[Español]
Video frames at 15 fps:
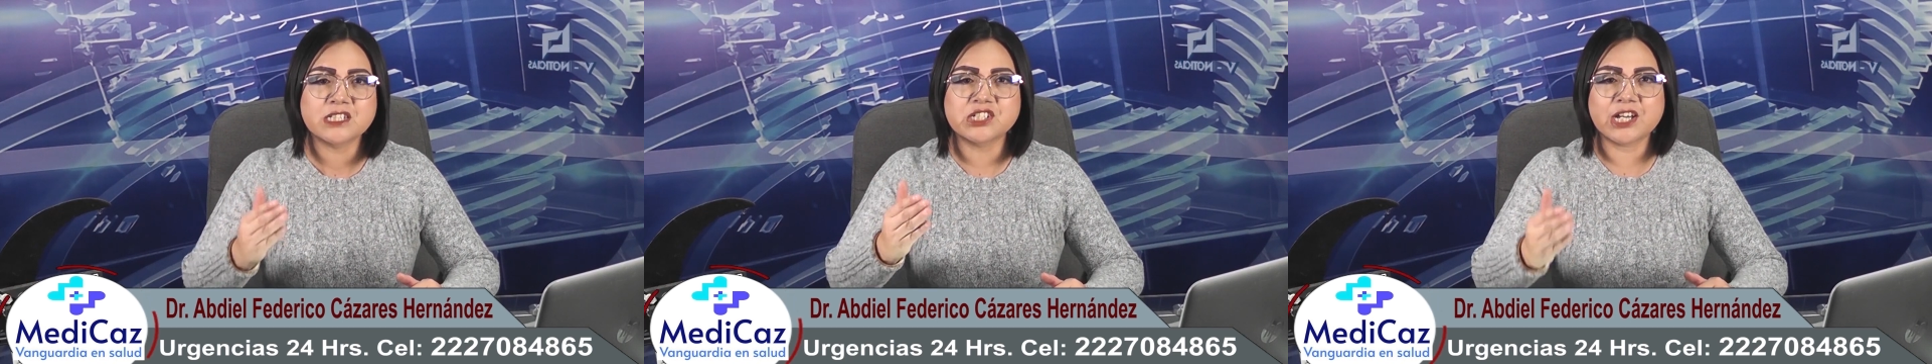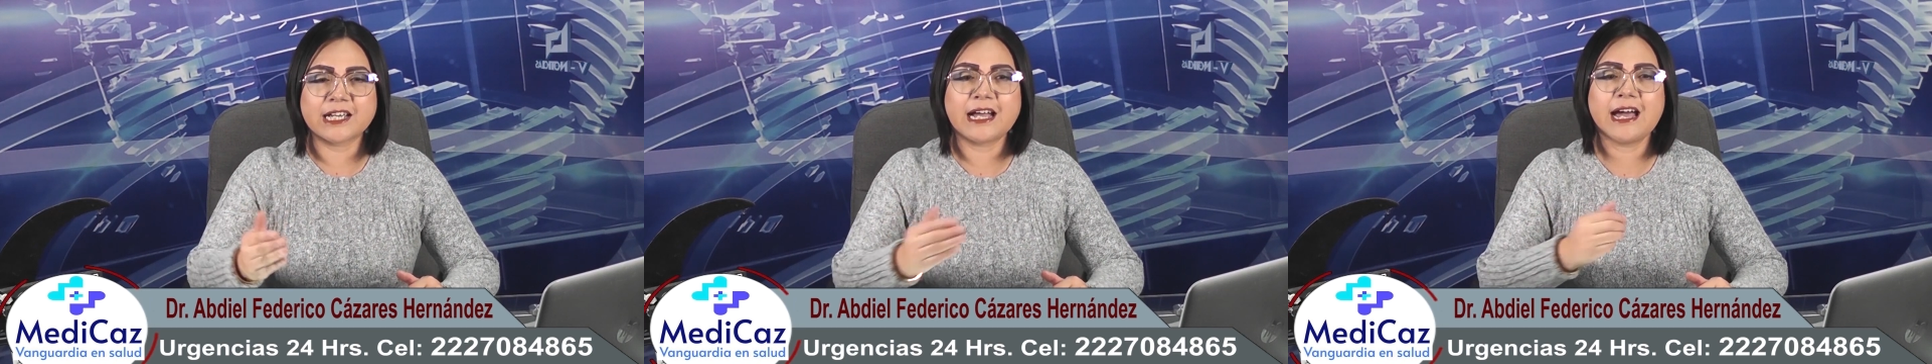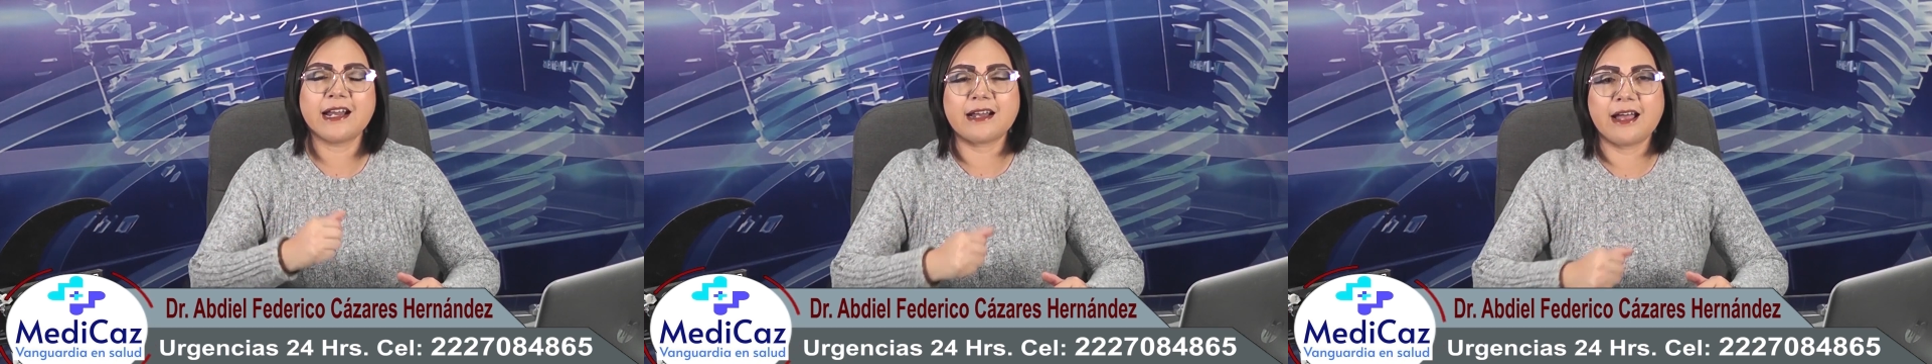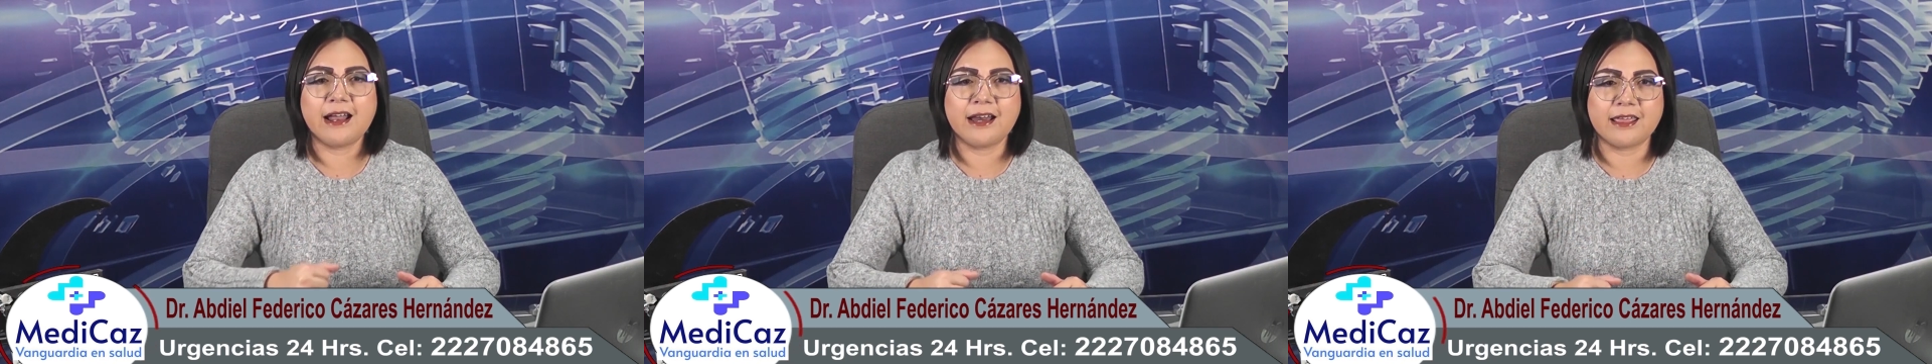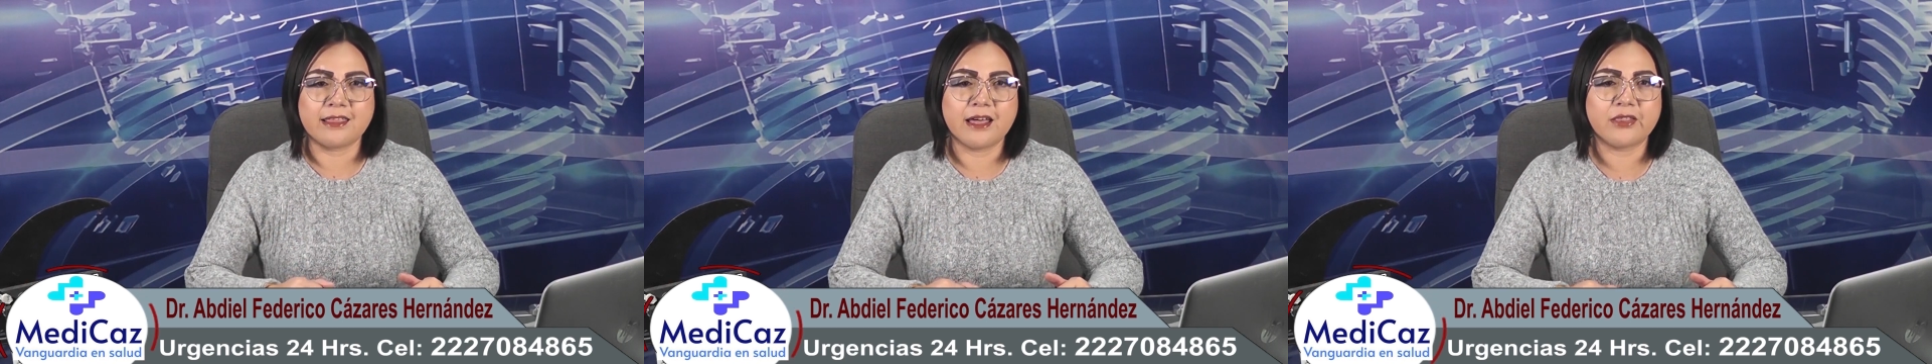llegar a
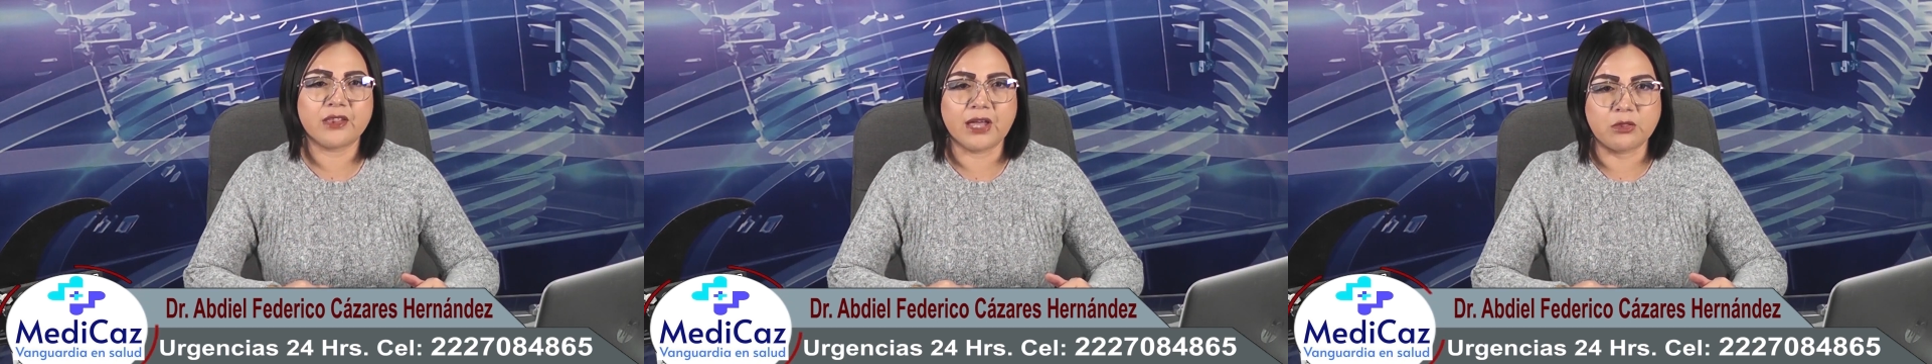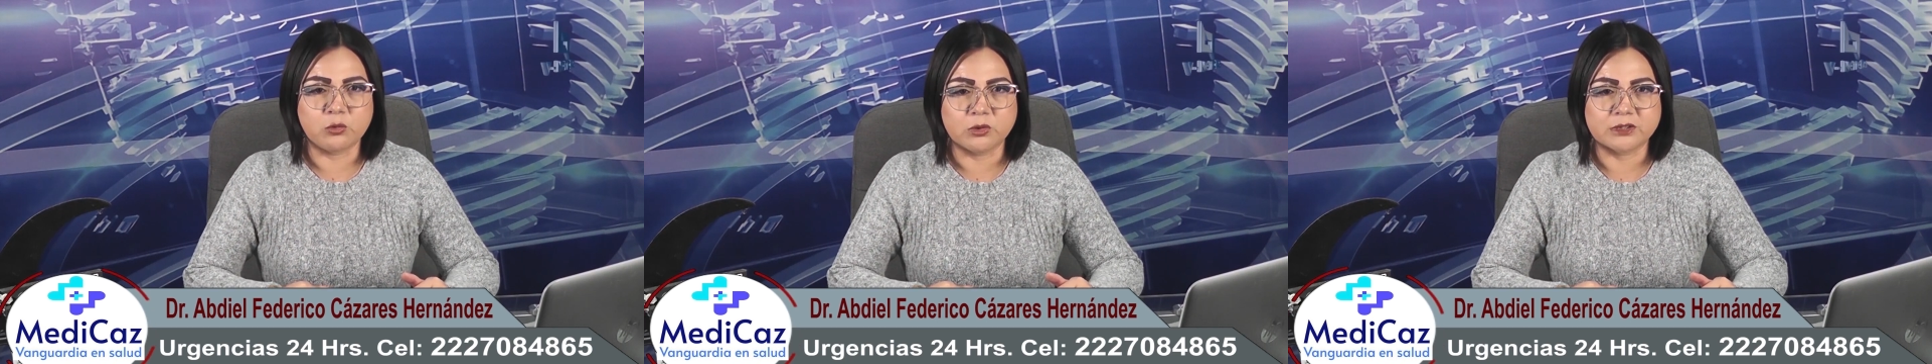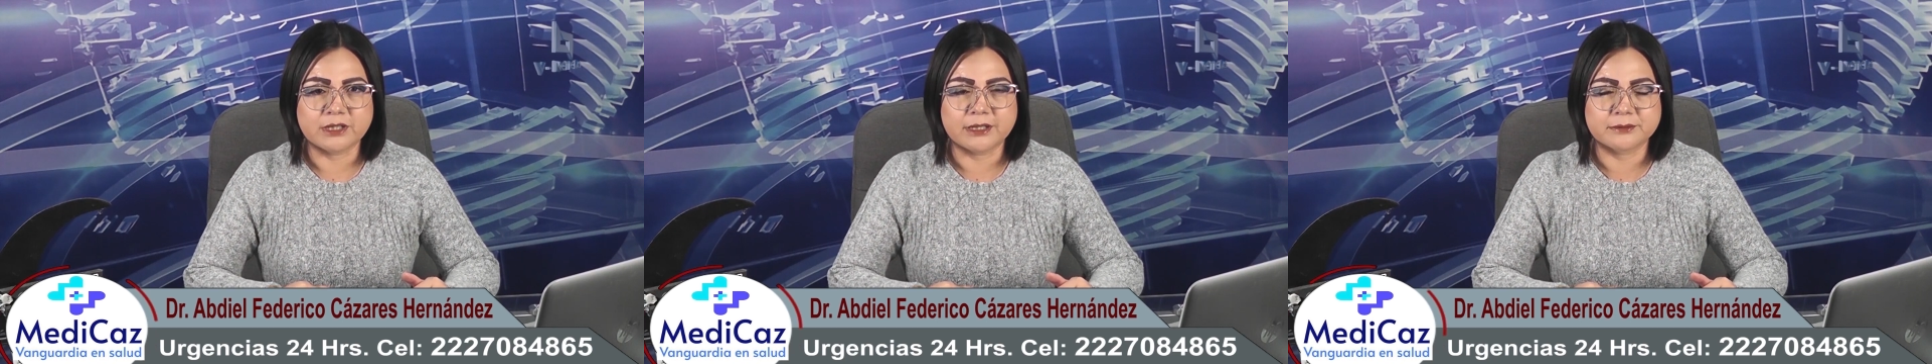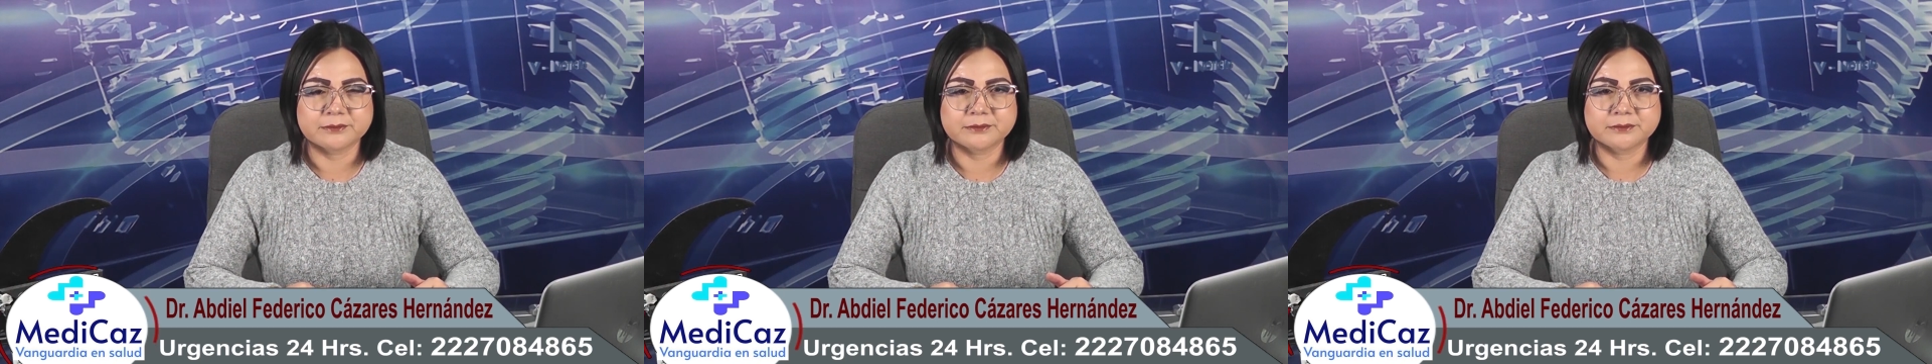la edad adulta.